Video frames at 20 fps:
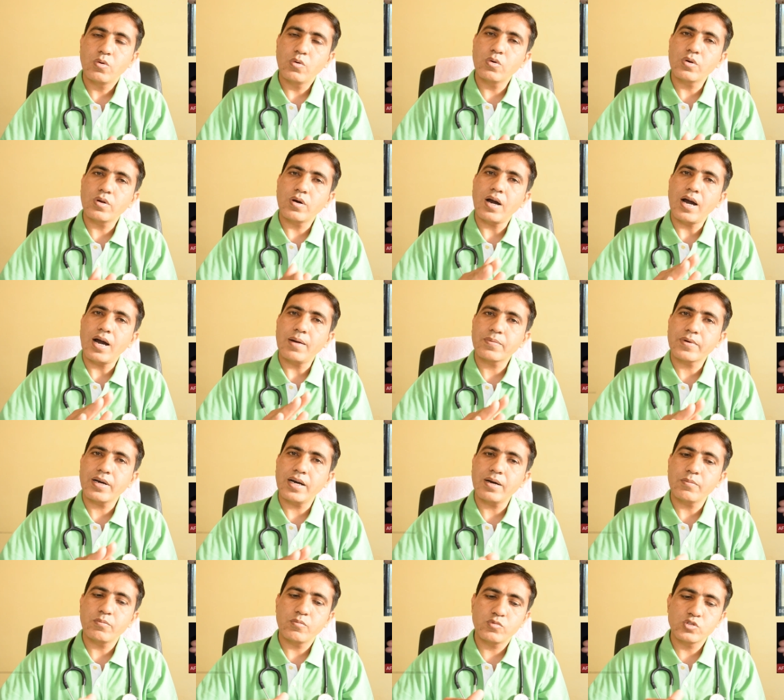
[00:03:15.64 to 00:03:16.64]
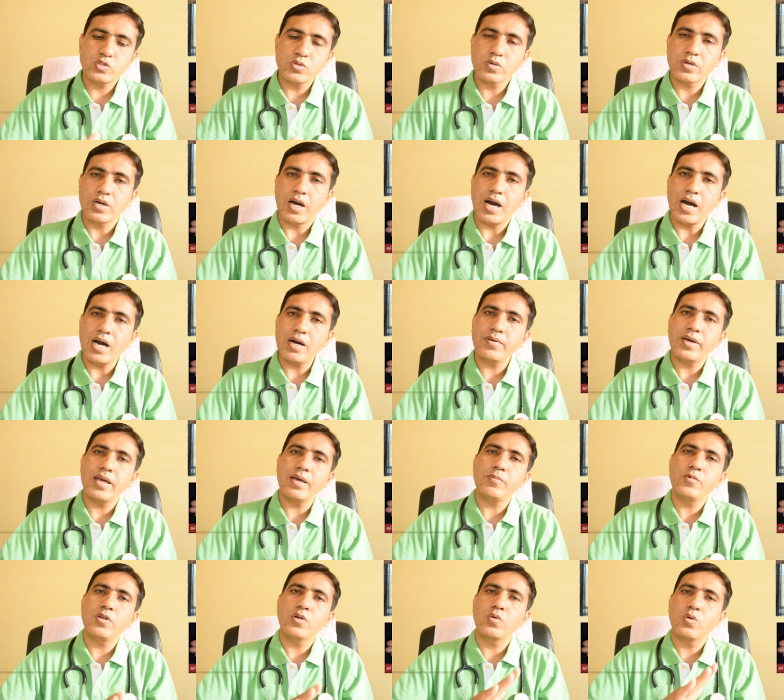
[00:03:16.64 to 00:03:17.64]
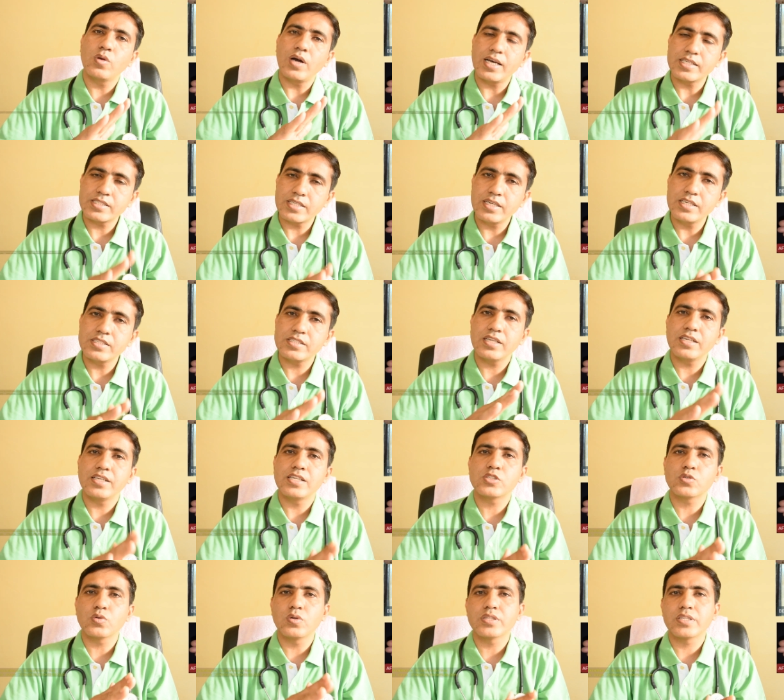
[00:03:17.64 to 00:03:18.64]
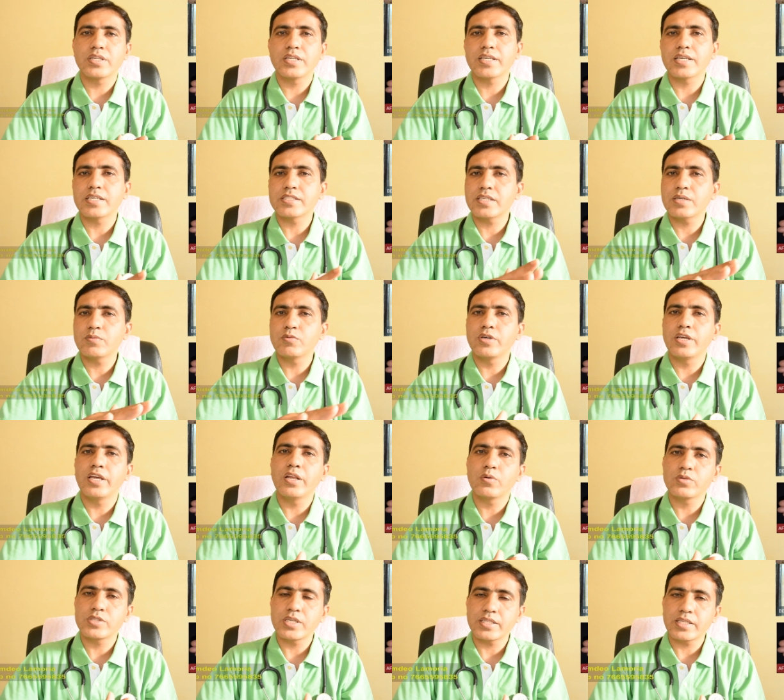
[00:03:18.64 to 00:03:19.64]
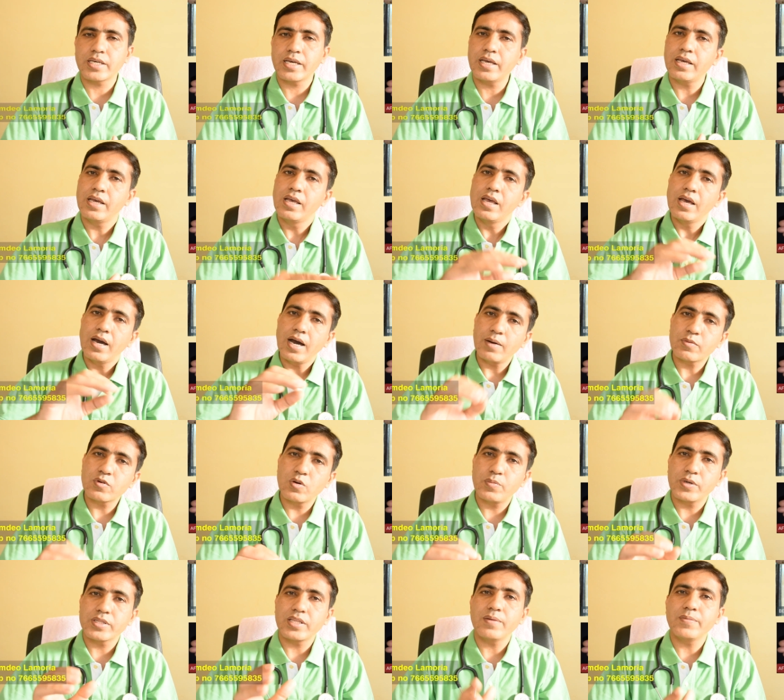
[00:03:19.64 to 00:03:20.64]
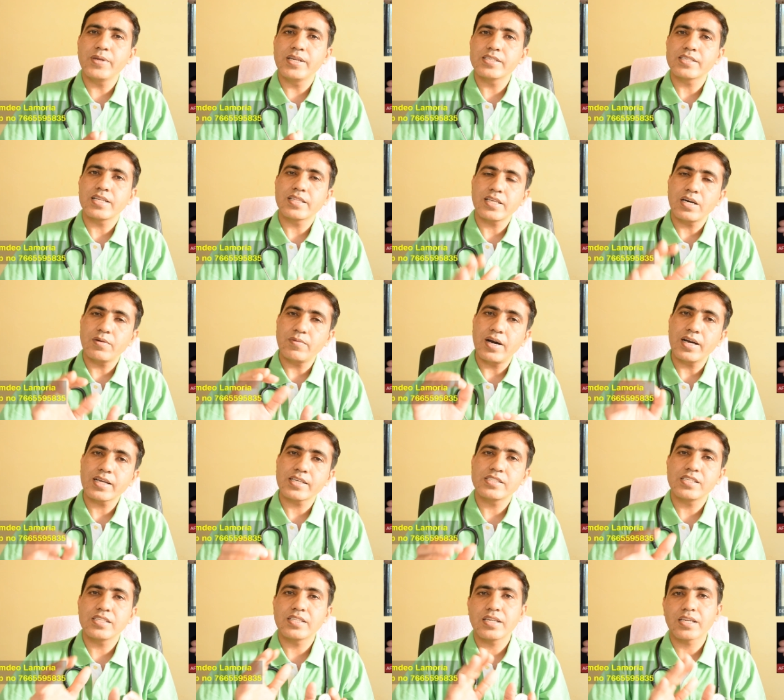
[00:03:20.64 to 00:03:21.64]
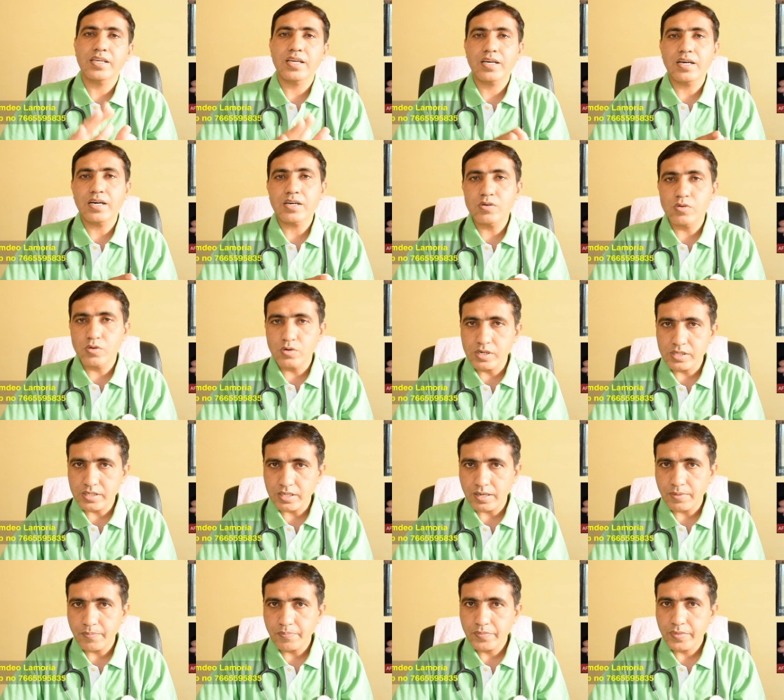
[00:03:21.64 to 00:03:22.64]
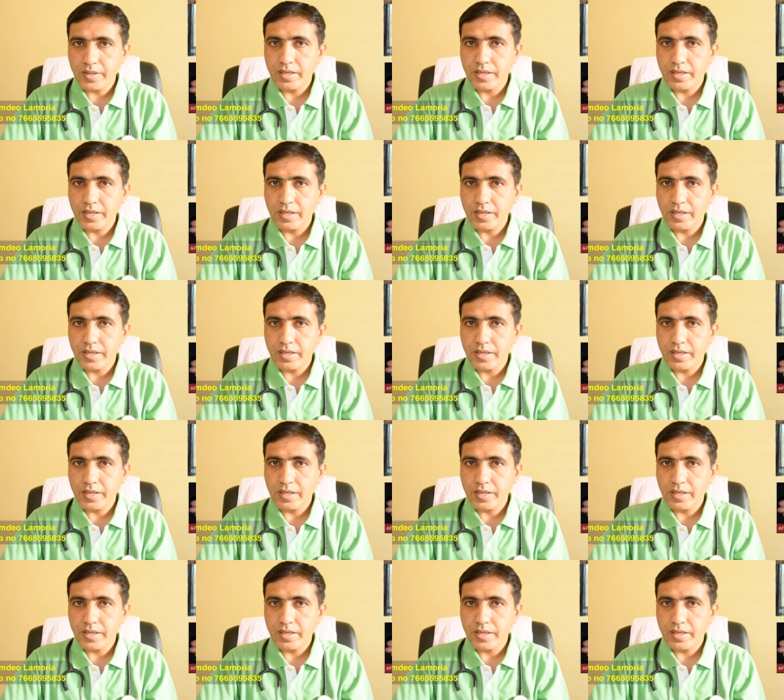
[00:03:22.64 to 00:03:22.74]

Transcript: और आपका जो घाव है बिल्कुल आसानी से नेचुरल तरीके से वो हील हो जाता है आपको पता भी नहीं चलता वहाँ किसी तरीके का कोर्न था